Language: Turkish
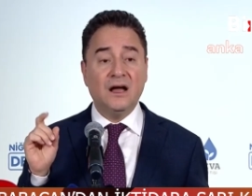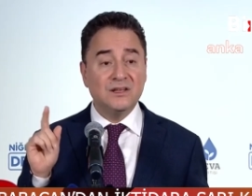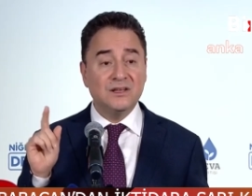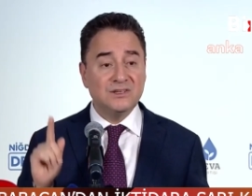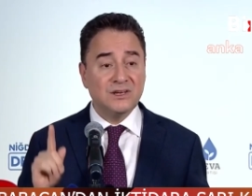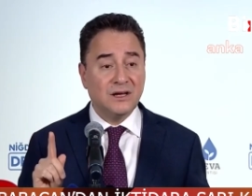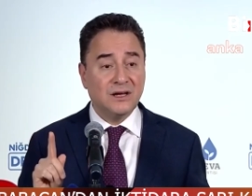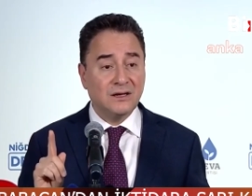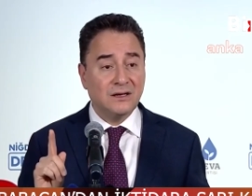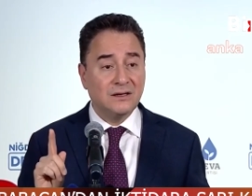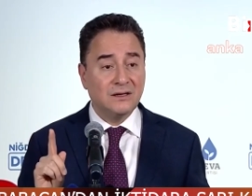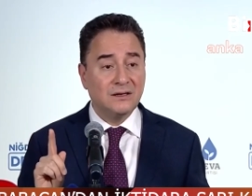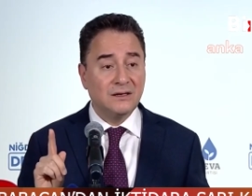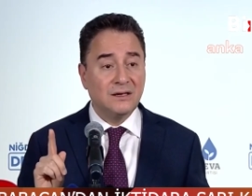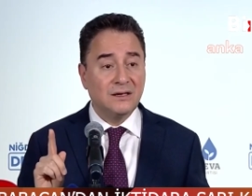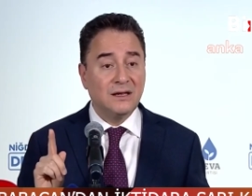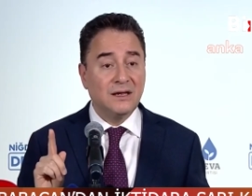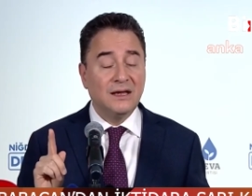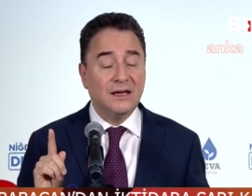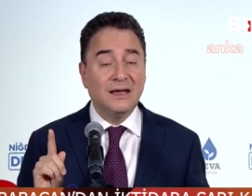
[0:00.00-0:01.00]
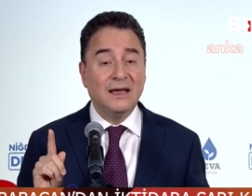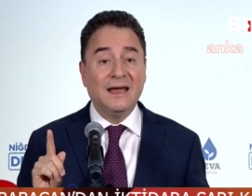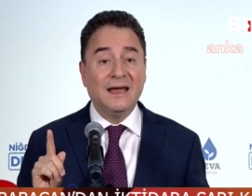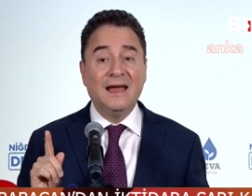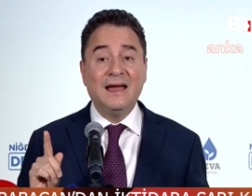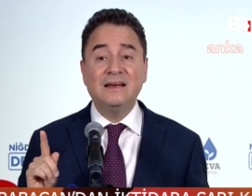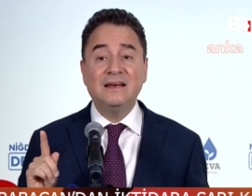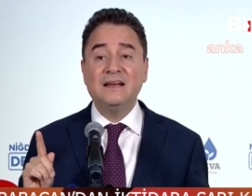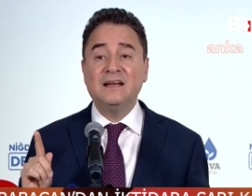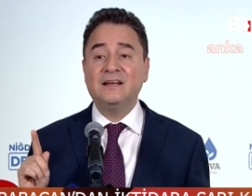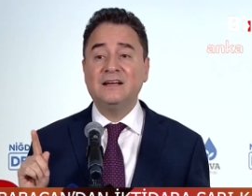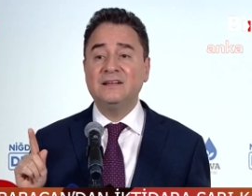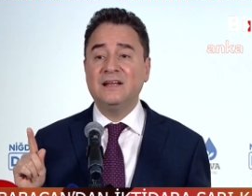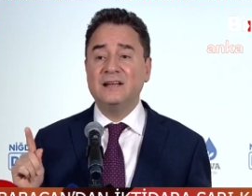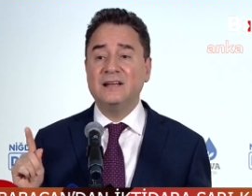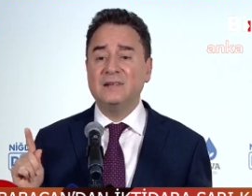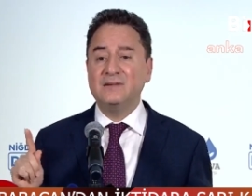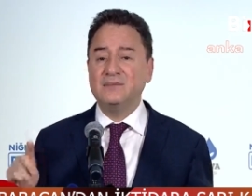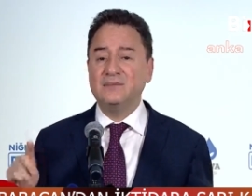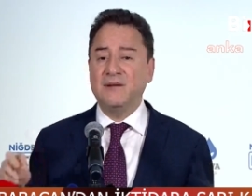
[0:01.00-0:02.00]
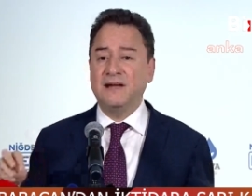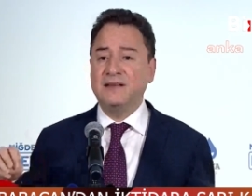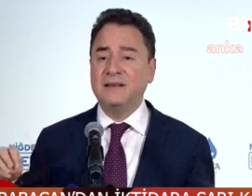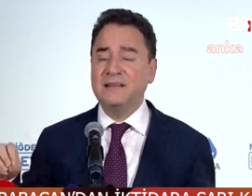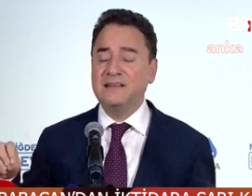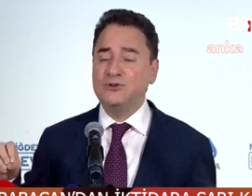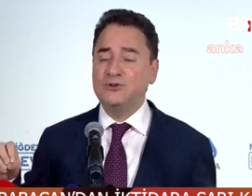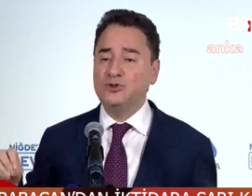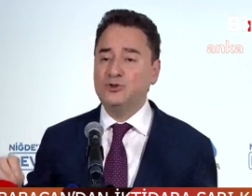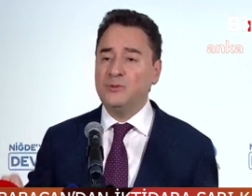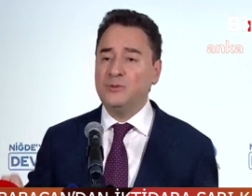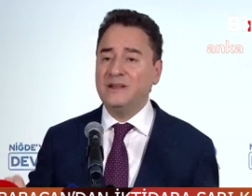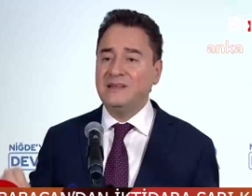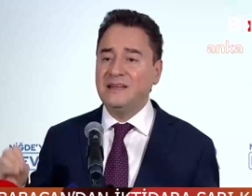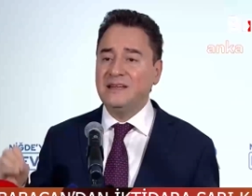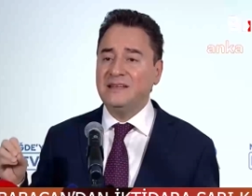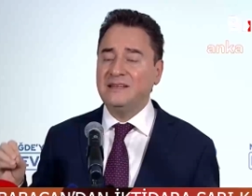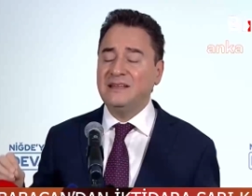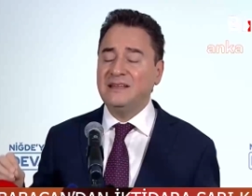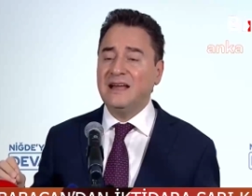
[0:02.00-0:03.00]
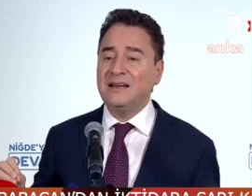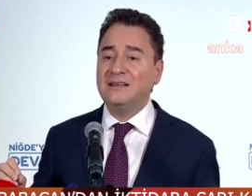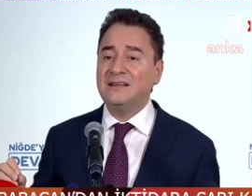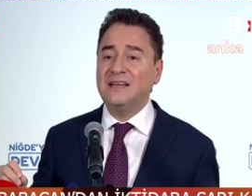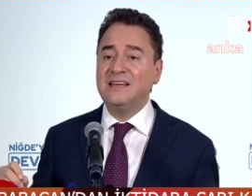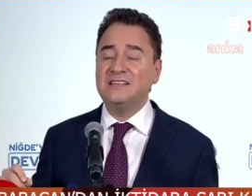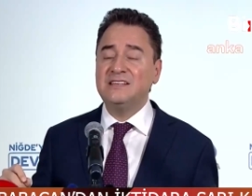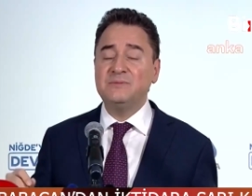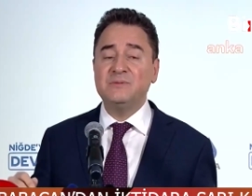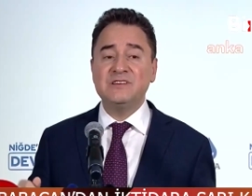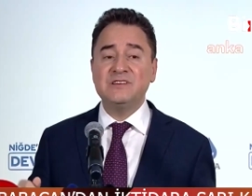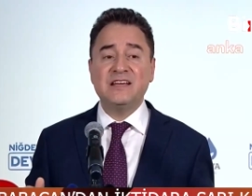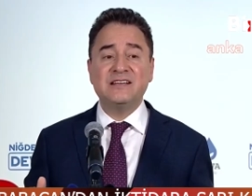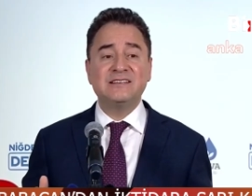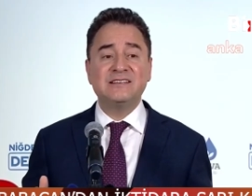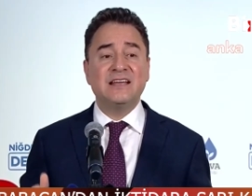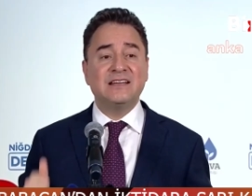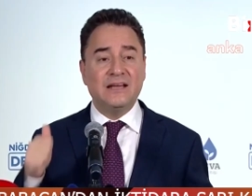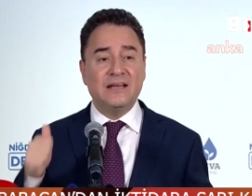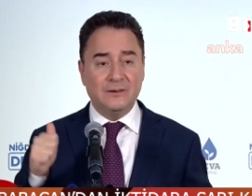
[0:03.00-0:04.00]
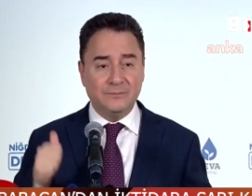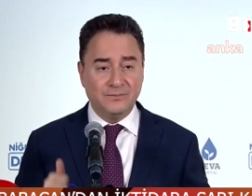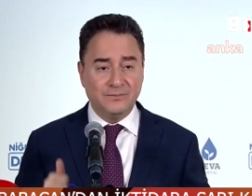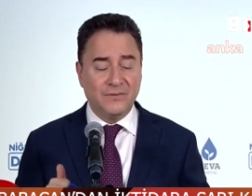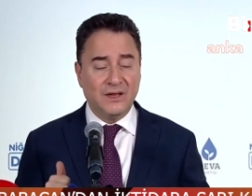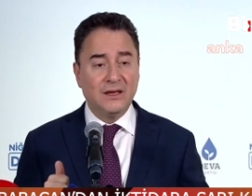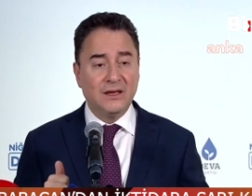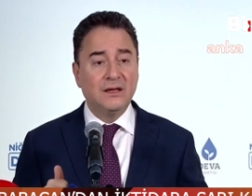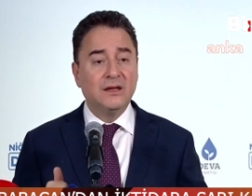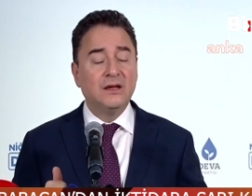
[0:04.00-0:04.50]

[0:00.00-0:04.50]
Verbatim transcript: Ancak her ne kadar merkez hükümet iktidar değişmeyecekse de